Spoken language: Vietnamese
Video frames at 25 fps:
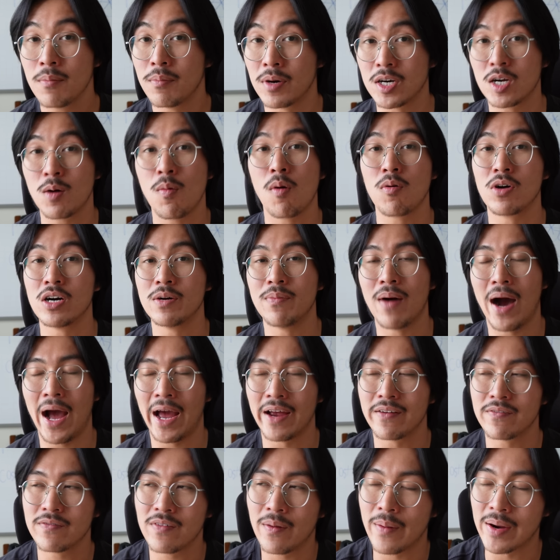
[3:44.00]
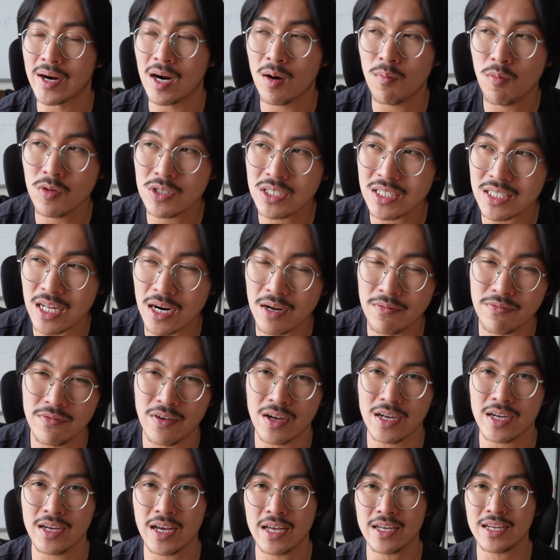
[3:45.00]
Mình có một người bạn và bạn nó muốn start up
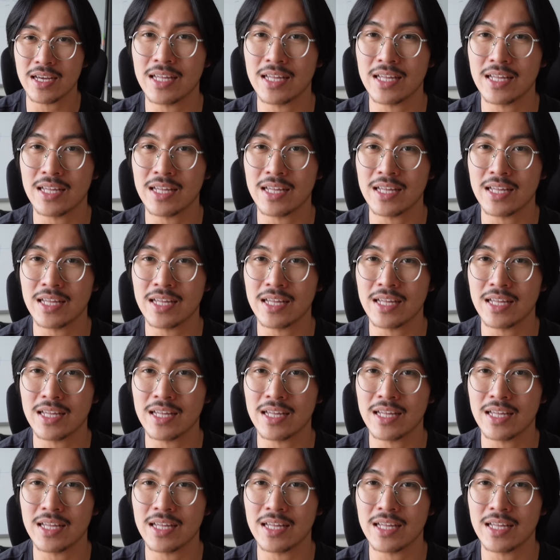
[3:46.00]
về cái